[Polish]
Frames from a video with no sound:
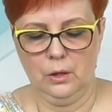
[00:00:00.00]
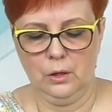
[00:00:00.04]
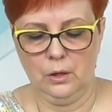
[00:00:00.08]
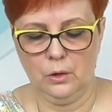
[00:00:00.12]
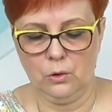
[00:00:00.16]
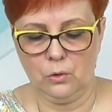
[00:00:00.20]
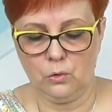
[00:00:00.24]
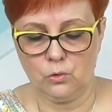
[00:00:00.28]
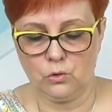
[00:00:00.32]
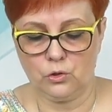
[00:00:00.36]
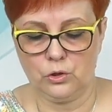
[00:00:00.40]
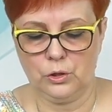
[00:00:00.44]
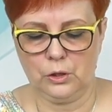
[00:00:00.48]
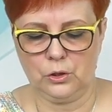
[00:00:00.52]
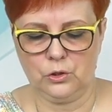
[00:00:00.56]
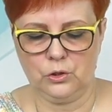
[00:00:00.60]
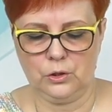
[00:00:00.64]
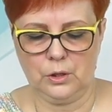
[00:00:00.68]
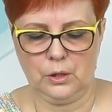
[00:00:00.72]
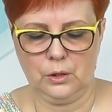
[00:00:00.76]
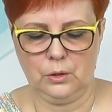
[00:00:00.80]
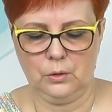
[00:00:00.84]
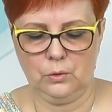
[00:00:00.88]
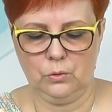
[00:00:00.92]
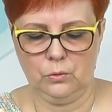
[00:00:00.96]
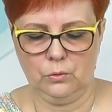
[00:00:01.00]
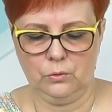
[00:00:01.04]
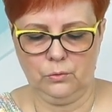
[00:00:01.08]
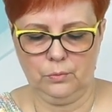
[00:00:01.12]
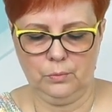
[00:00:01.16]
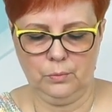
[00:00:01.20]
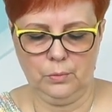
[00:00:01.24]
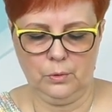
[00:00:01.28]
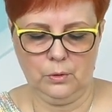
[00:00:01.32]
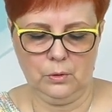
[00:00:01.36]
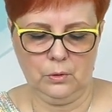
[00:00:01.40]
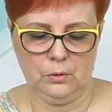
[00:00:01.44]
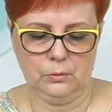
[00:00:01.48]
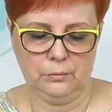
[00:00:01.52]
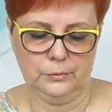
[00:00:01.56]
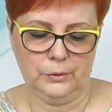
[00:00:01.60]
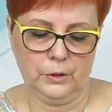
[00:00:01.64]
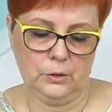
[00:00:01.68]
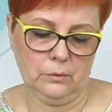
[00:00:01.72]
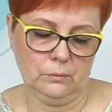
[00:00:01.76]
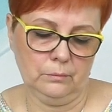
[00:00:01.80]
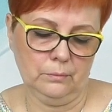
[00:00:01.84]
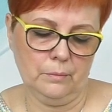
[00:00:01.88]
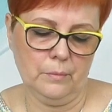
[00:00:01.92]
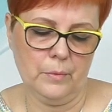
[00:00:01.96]
y, różnych rzędów, bo
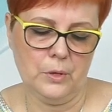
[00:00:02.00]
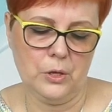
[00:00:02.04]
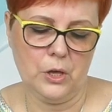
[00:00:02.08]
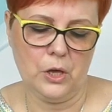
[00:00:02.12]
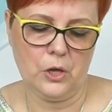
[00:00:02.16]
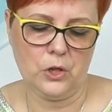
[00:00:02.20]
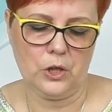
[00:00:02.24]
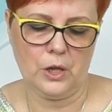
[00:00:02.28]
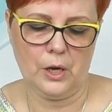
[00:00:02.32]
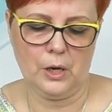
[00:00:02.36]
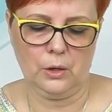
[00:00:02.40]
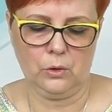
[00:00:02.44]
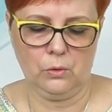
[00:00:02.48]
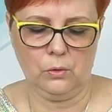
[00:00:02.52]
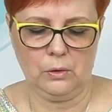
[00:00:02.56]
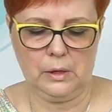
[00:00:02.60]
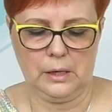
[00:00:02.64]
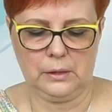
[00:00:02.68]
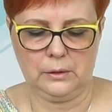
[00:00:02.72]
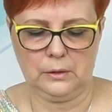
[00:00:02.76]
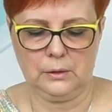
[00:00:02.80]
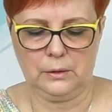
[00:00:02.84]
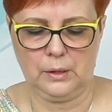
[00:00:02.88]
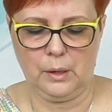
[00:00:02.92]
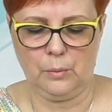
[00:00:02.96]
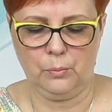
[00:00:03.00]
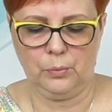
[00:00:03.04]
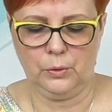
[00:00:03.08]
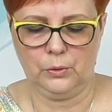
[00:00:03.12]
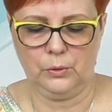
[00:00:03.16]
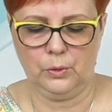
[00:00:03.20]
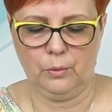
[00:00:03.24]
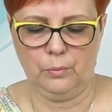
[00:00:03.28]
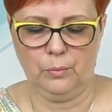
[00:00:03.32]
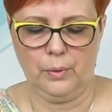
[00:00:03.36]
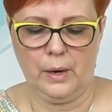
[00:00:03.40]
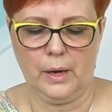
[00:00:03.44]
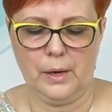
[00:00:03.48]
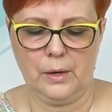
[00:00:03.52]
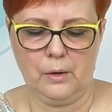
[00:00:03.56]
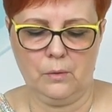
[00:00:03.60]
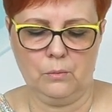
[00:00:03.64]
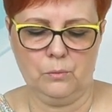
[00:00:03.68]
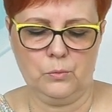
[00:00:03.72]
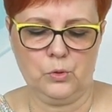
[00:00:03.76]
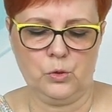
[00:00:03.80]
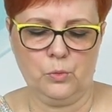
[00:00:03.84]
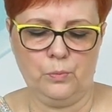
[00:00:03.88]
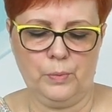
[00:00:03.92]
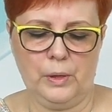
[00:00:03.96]
no, mnie się akurat te
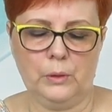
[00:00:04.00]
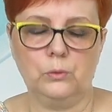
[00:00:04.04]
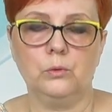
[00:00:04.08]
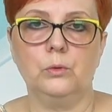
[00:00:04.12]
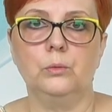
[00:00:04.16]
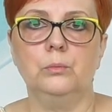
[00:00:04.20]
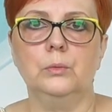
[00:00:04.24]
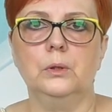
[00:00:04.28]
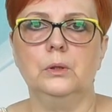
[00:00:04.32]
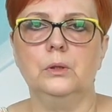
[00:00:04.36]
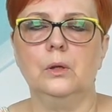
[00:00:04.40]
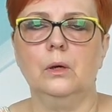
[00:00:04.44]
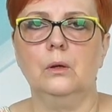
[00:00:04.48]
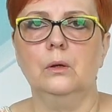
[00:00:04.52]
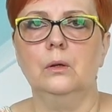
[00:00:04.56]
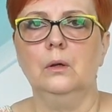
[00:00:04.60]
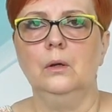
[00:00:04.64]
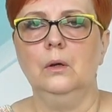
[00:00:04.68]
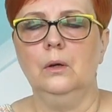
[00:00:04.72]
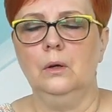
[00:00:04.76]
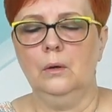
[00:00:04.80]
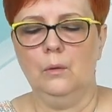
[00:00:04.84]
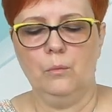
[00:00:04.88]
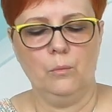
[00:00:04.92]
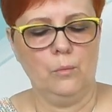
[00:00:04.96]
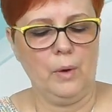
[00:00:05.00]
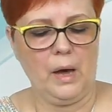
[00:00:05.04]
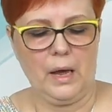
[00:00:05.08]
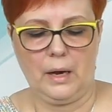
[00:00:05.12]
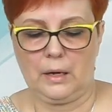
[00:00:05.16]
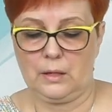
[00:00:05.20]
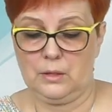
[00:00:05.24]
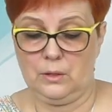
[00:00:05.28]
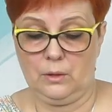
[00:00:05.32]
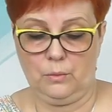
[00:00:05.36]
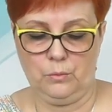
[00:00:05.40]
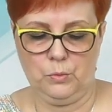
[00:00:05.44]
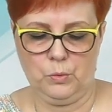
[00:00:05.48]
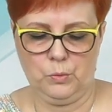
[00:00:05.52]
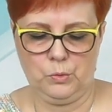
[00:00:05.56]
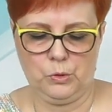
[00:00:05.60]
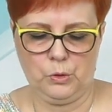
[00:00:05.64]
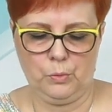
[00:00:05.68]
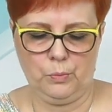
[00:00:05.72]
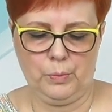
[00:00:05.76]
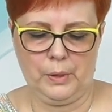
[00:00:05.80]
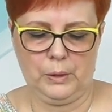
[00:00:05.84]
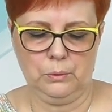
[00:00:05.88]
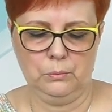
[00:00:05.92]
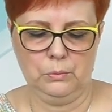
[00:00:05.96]
podobają, przypadły mi do, bardzo mi
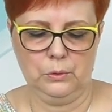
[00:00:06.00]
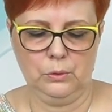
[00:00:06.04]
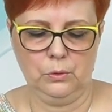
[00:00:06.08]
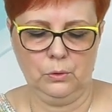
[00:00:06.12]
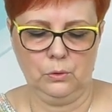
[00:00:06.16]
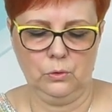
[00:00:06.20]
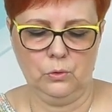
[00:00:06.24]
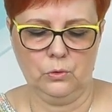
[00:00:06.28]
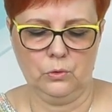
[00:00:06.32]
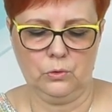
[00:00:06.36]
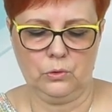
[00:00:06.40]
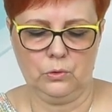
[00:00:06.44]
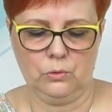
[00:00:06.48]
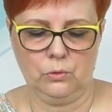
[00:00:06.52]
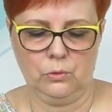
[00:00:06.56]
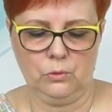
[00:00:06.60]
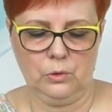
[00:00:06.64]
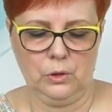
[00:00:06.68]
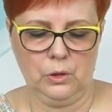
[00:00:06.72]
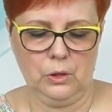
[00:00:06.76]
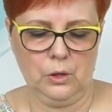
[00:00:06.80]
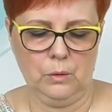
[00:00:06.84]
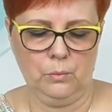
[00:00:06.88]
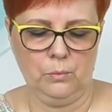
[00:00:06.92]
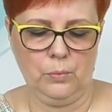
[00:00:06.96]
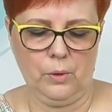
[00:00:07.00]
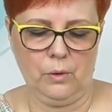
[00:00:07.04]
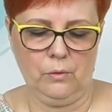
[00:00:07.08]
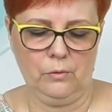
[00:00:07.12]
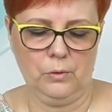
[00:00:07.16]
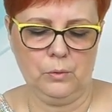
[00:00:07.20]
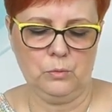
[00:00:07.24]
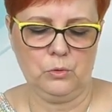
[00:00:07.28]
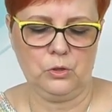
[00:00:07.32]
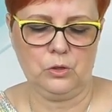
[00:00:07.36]
przypadły do gustu i powiem